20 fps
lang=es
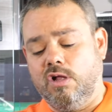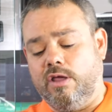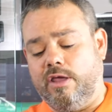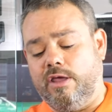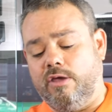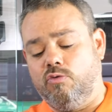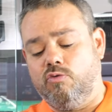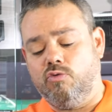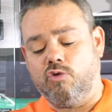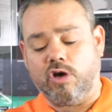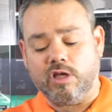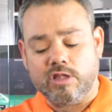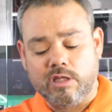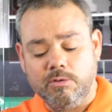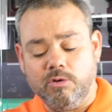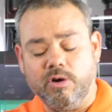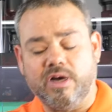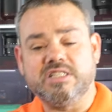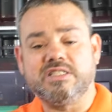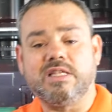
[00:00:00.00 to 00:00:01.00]
eh, un
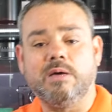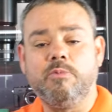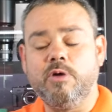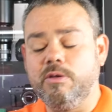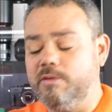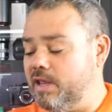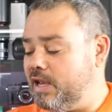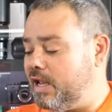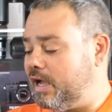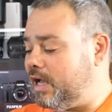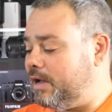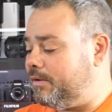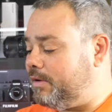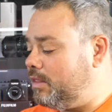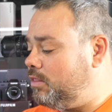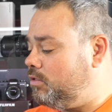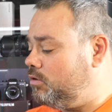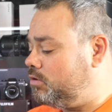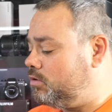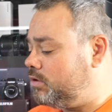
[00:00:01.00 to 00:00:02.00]
objetivo que está muy bien
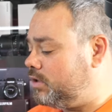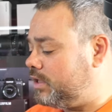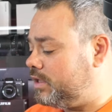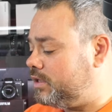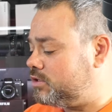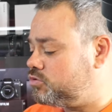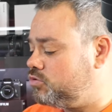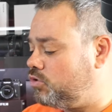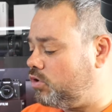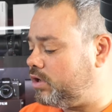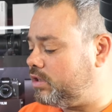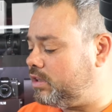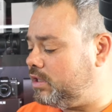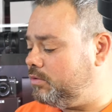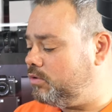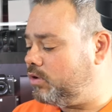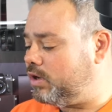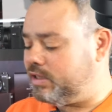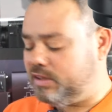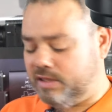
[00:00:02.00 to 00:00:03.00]
acabado, es un
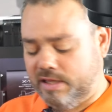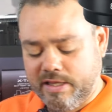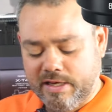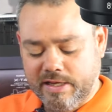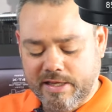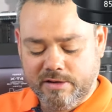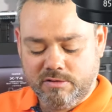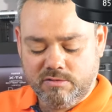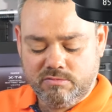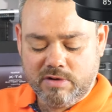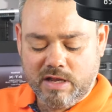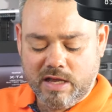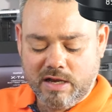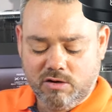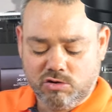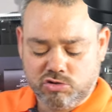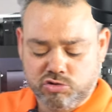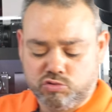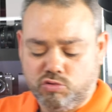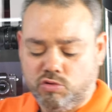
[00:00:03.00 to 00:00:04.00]
objetivo que tiene una
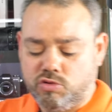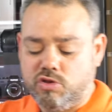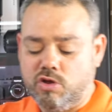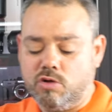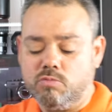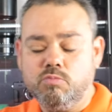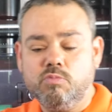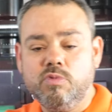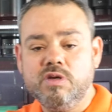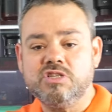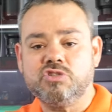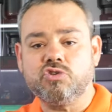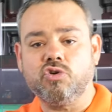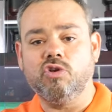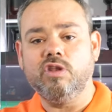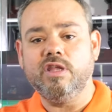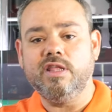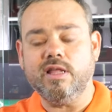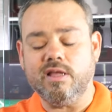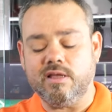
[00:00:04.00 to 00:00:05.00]
construcción muy
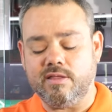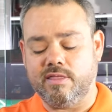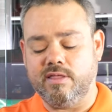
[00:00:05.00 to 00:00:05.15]
sólida,